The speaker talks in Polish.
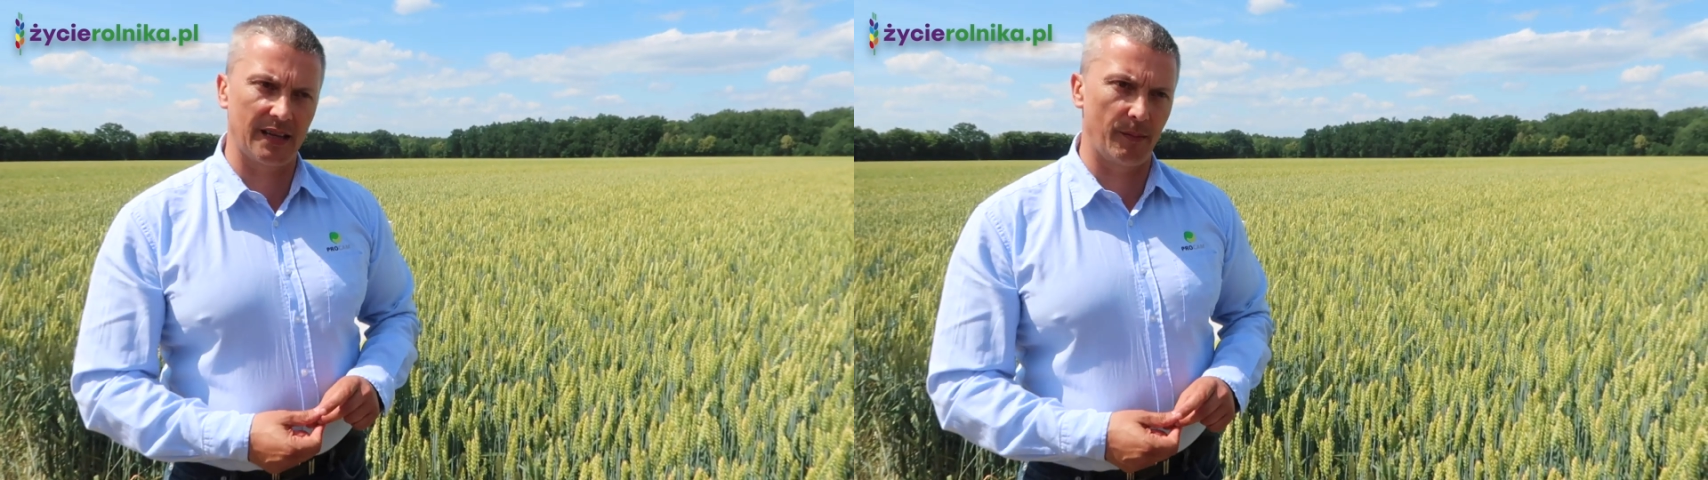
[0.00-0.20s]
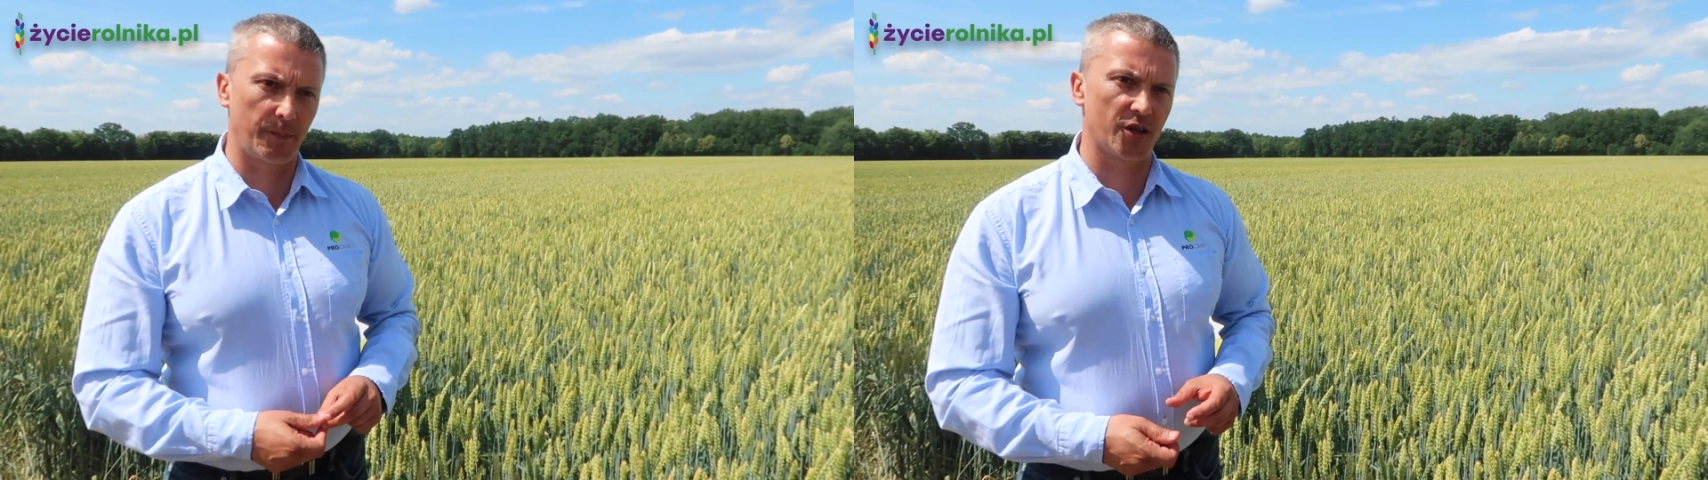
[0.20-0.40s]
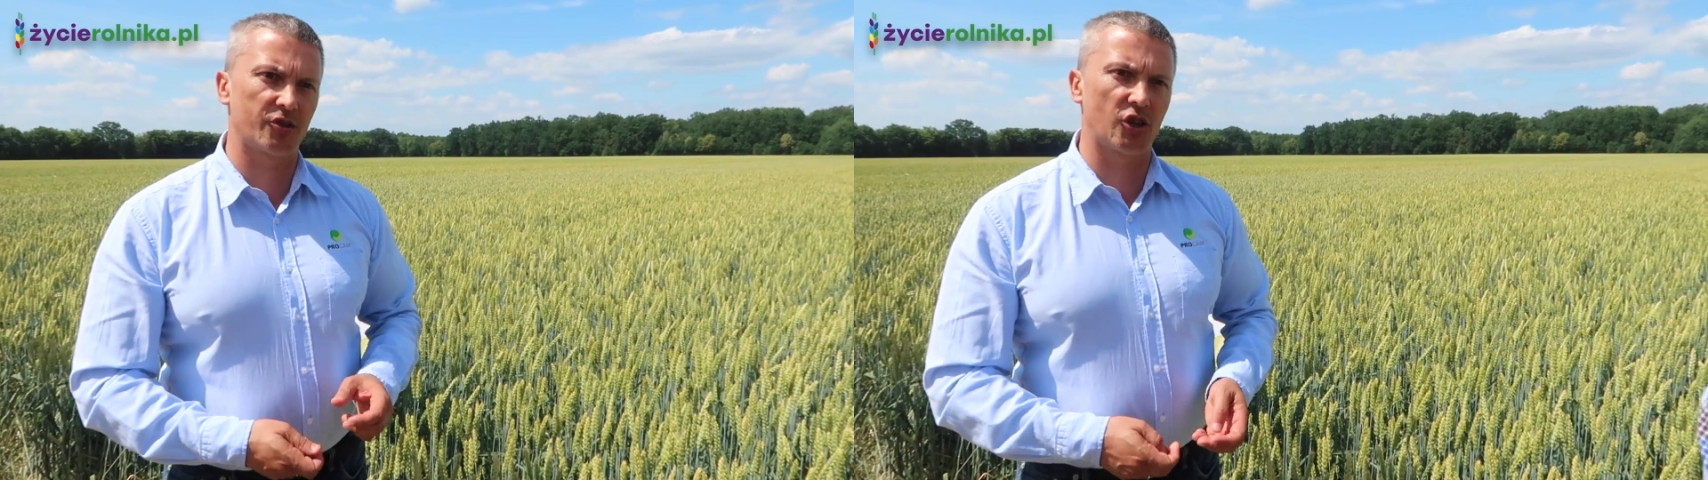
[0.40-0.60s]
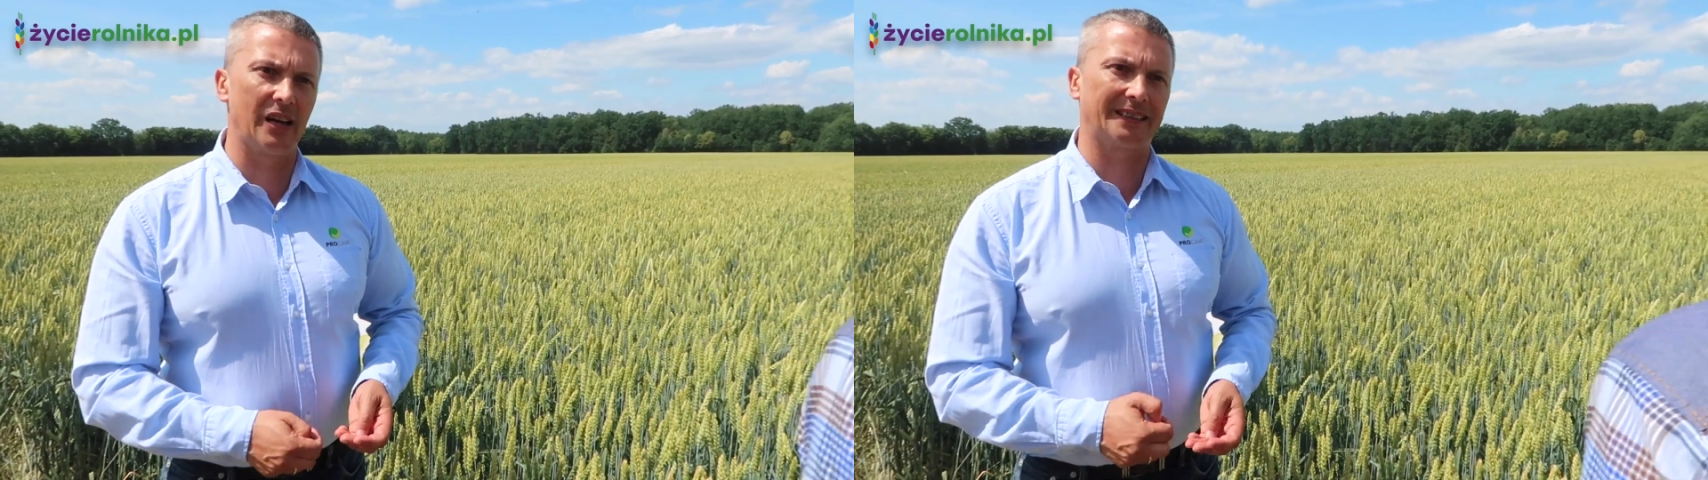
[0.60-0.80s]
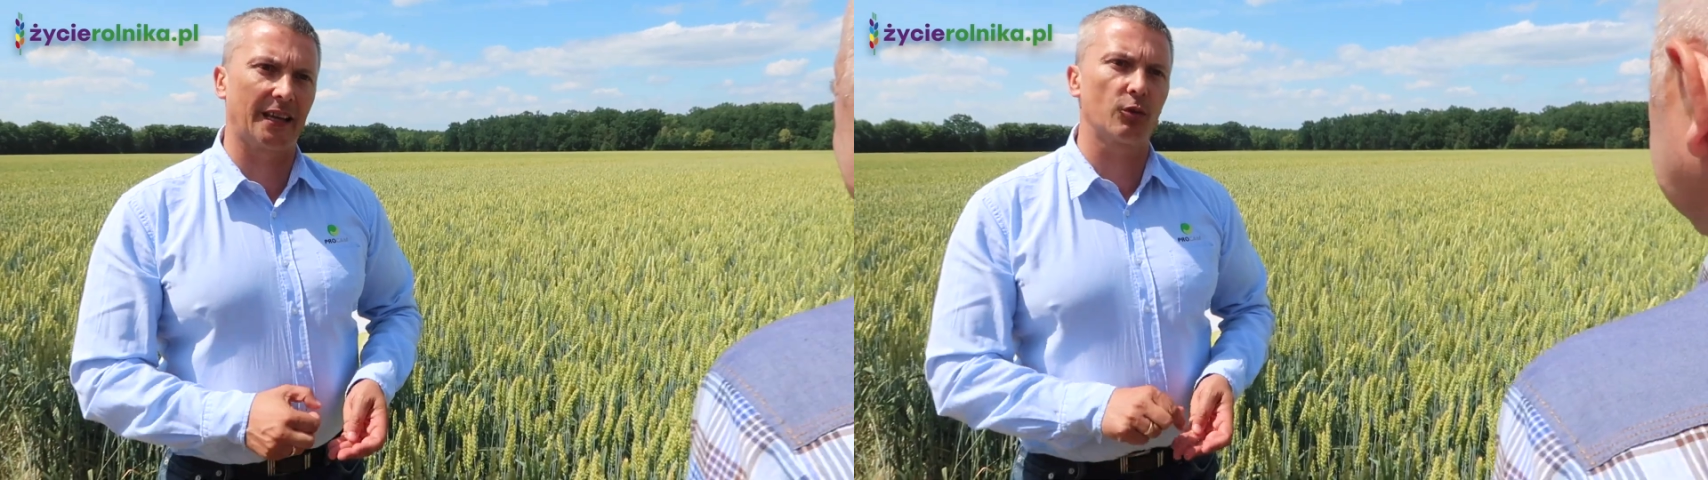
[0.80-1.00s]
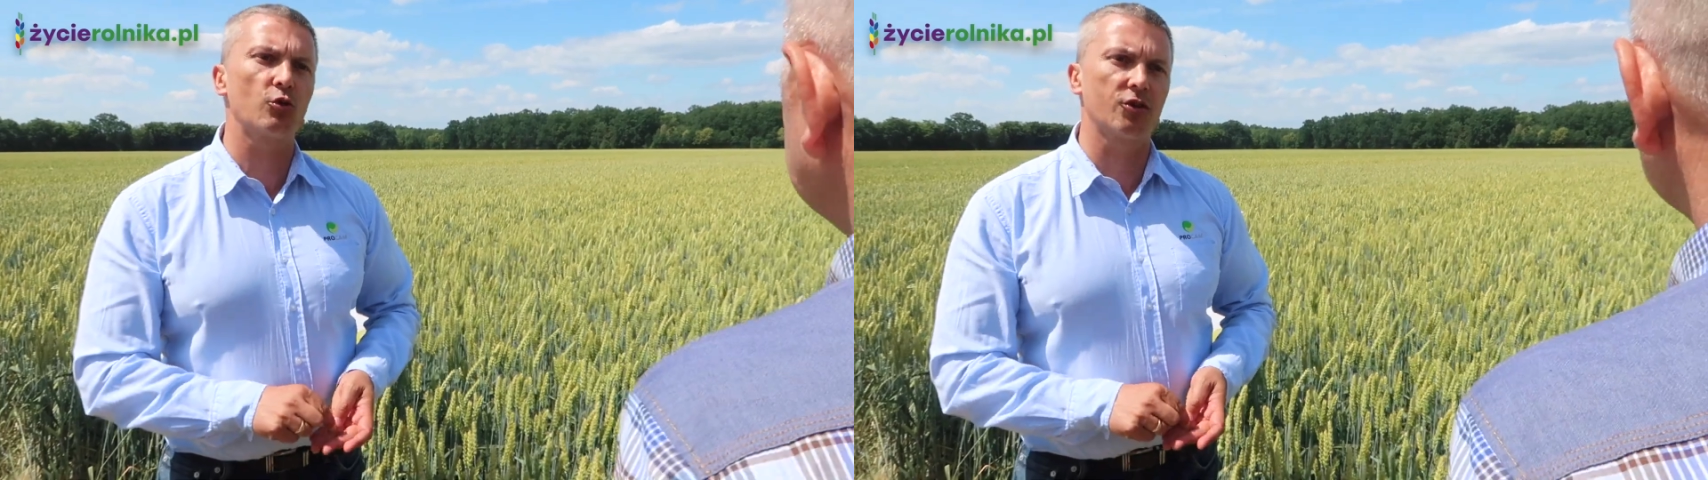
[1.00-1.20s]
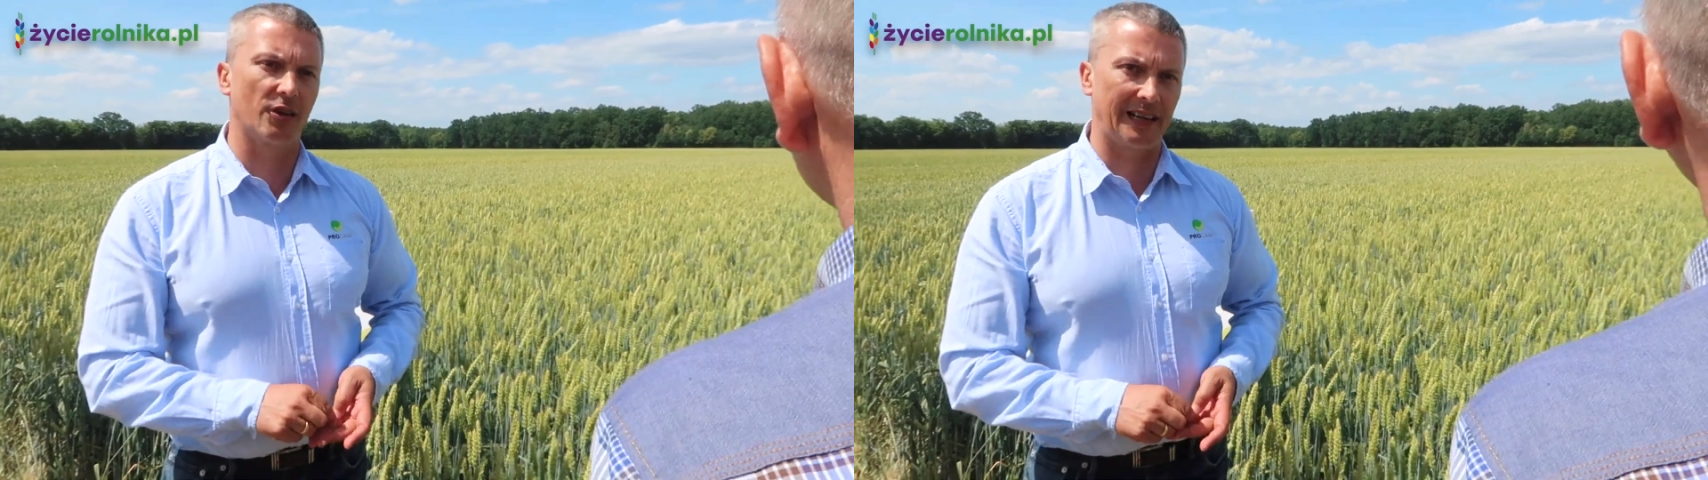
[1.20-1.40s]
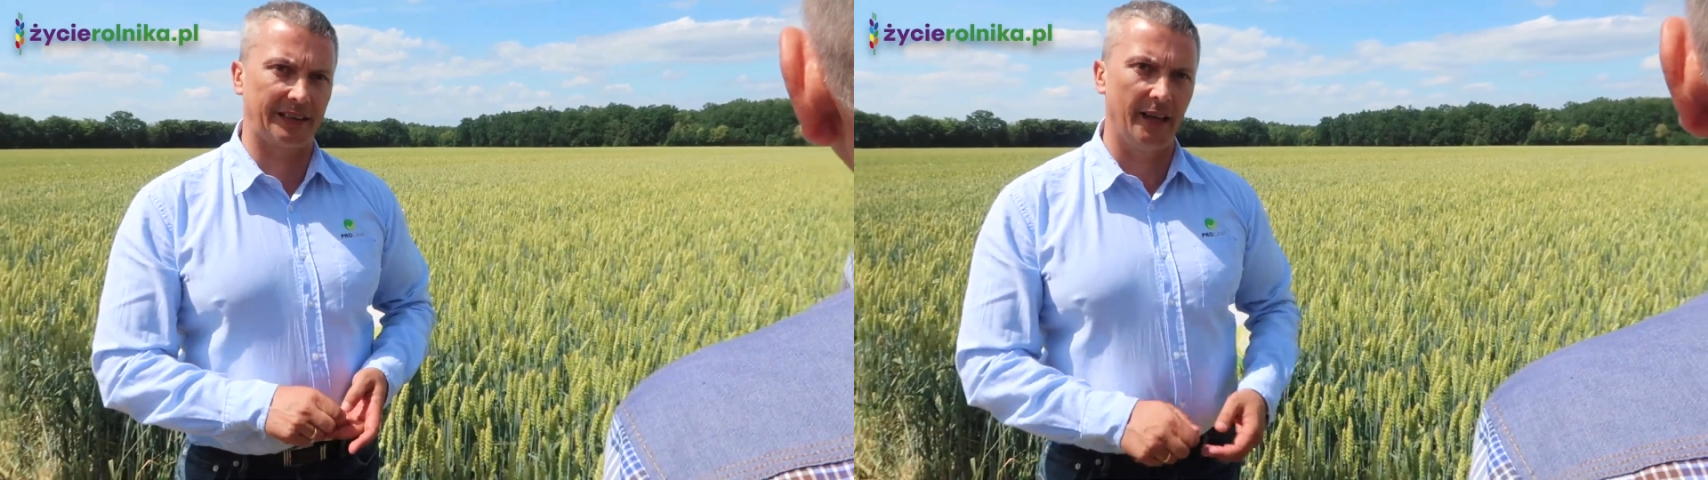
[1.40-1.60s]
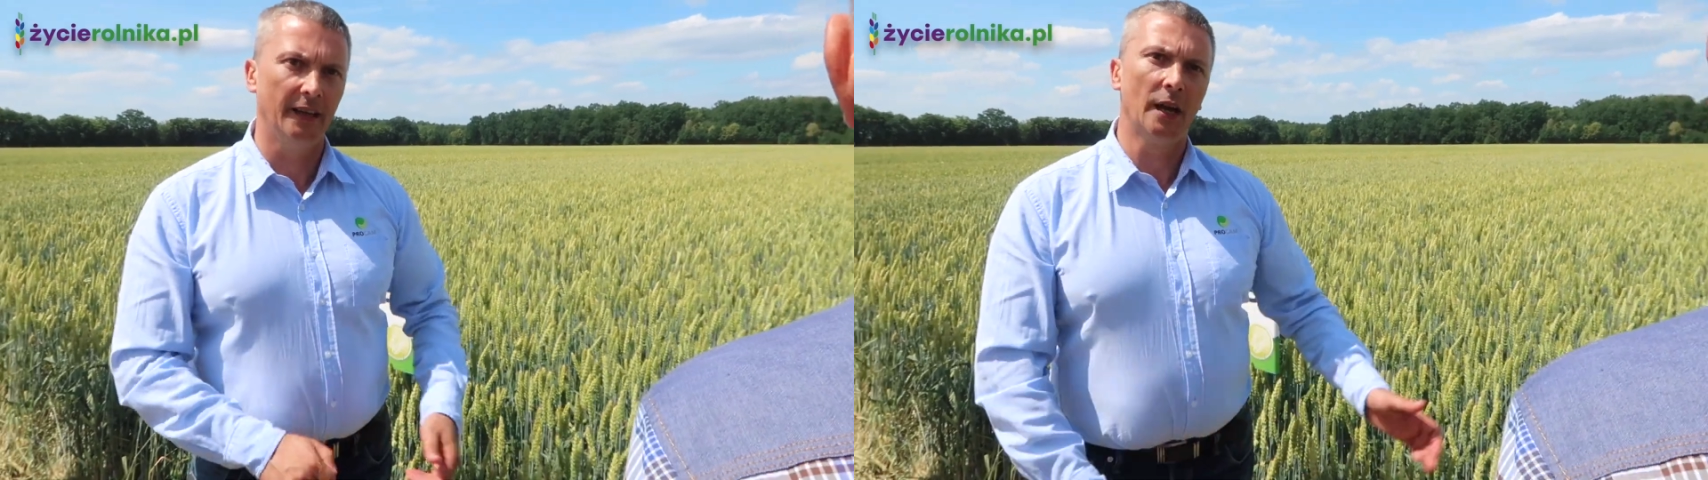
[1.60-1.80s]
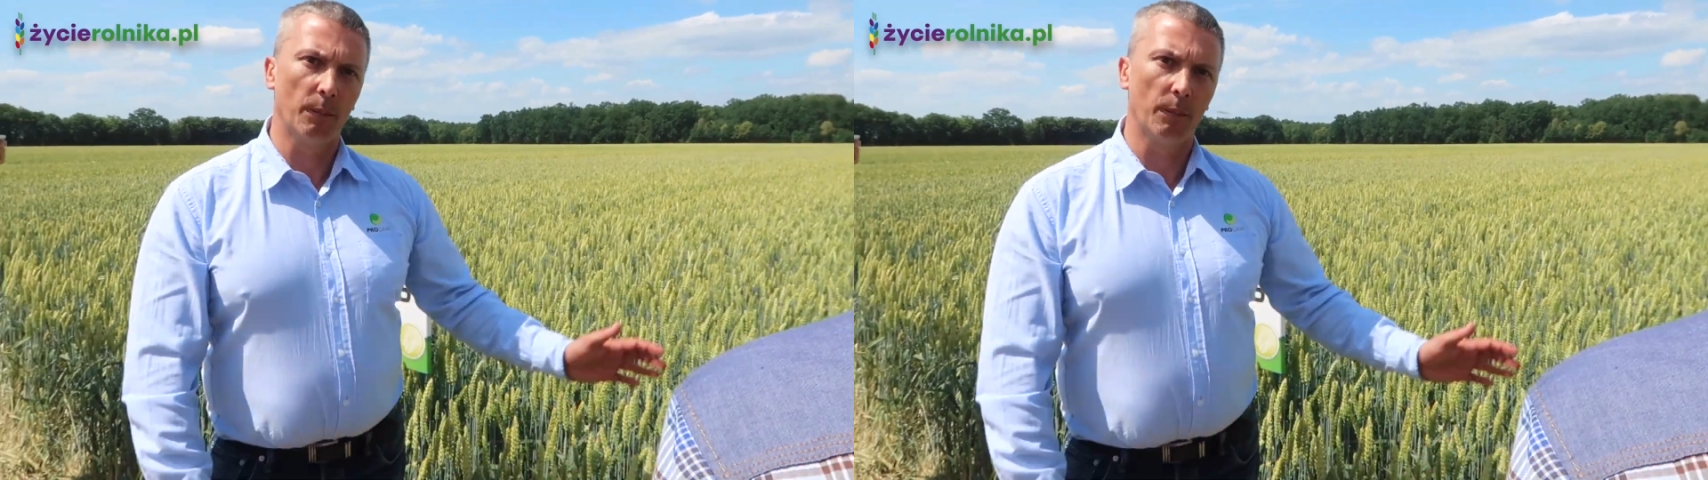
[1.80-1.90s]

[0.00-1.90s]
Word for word: sama przez 3 lata różnorakie,